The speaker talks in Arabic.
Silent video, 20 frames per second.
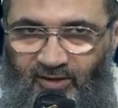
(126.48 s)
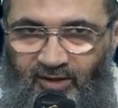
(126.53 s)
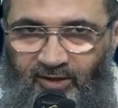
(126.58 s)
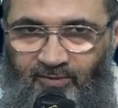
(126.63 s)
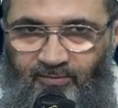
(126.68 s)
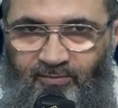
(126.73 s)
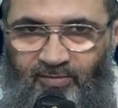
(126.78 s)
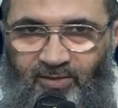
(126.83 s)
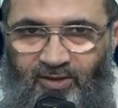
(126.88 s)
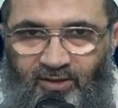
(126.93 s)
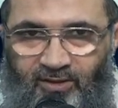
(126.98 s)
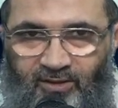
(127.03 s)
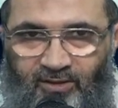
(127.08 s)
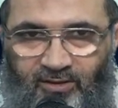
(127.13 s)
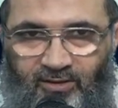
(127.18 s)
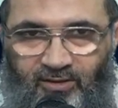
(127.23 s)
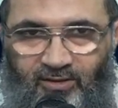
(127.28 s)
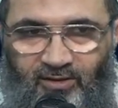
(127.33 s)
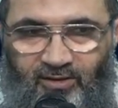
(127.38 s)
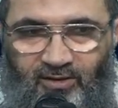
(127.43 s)

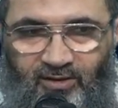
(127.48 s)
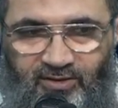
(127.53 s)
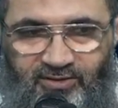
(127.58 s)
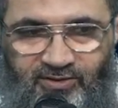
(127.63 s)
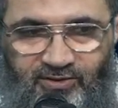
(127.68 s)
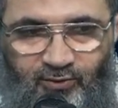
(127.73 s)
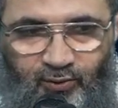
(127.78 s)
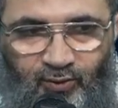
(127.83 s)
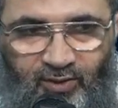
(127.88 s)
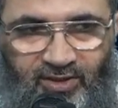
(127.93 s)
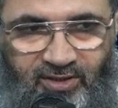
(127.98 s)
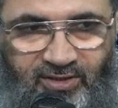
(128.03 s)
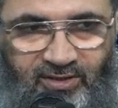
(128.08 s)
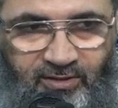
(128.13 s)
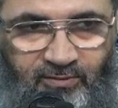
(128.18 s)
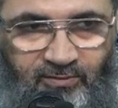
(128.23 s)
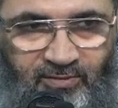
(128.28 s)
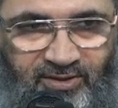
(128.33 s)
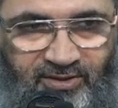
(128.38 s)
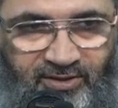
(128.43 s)
أما أصل
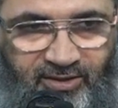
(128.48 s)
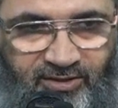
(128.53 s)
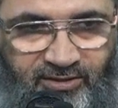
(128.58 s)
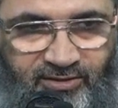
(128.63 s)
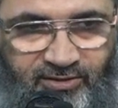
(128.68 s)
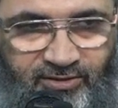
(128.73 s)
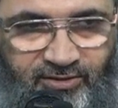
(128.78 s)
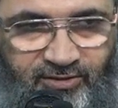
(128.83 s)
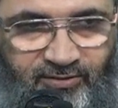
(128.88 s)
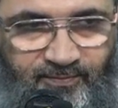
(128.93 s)
هذا المنهج